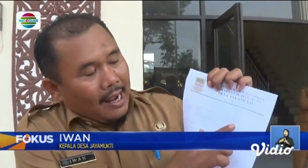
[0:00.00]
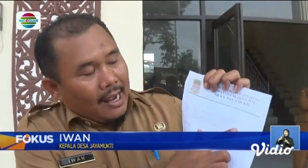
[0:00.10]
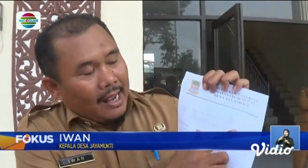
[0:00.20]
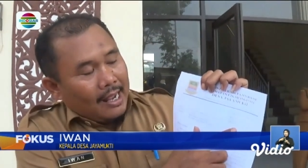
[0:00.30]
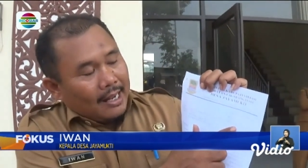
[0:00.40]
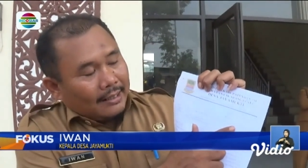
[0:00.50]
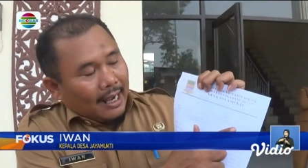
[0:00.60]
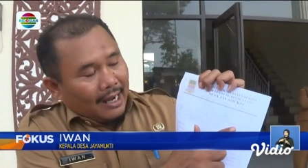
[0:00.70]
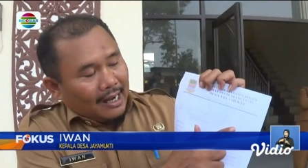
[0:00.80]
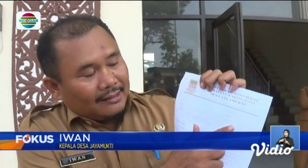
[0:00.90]
ah,
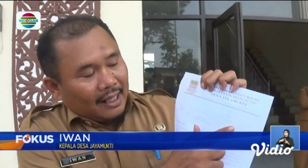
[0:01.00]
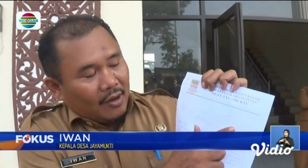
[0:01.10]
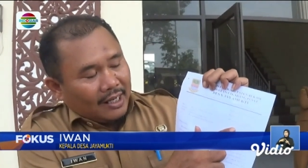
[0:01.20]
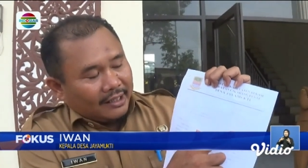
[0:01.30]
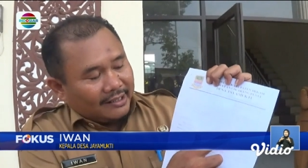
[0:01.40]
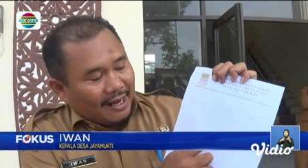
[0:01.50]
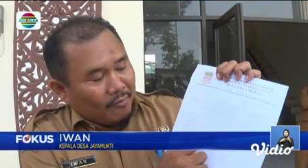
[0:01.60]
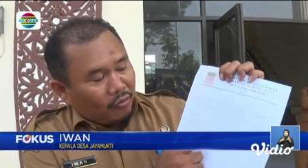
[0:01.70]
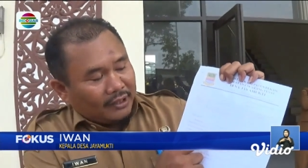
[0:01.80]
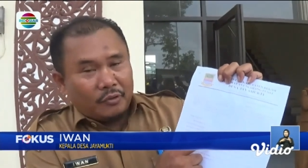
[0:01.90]
Karang Taruna Desa Jaya
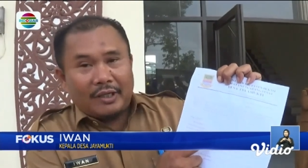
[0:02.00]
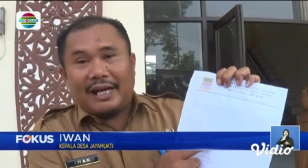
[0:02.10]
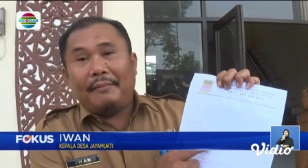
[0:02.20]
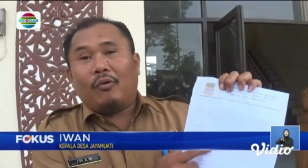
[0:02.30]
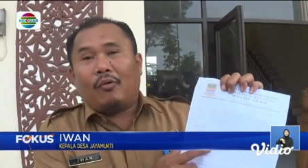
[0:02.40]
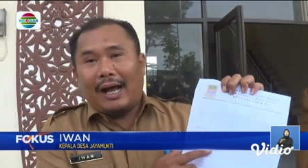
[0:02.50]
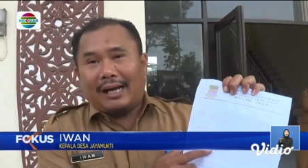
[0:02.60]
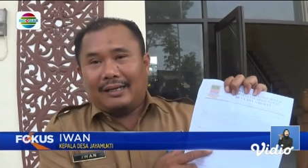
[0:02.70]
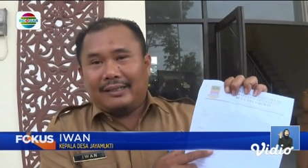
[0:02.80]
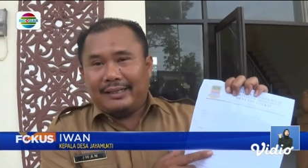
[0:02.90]
Mukti sudah saya bekukan
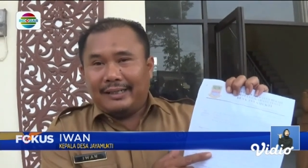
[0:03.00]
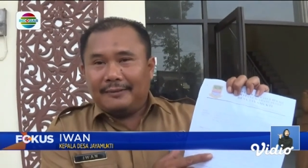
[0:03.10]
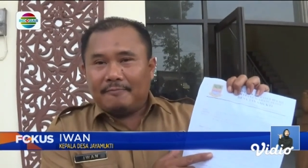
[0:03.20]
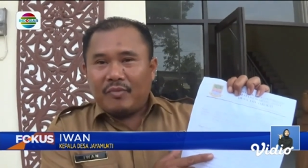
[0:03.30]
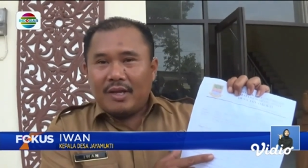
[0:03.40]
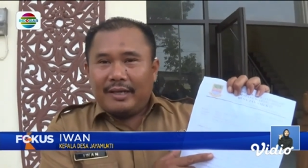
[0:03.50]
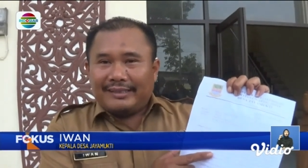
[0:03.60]
ya. Hmm, hmm.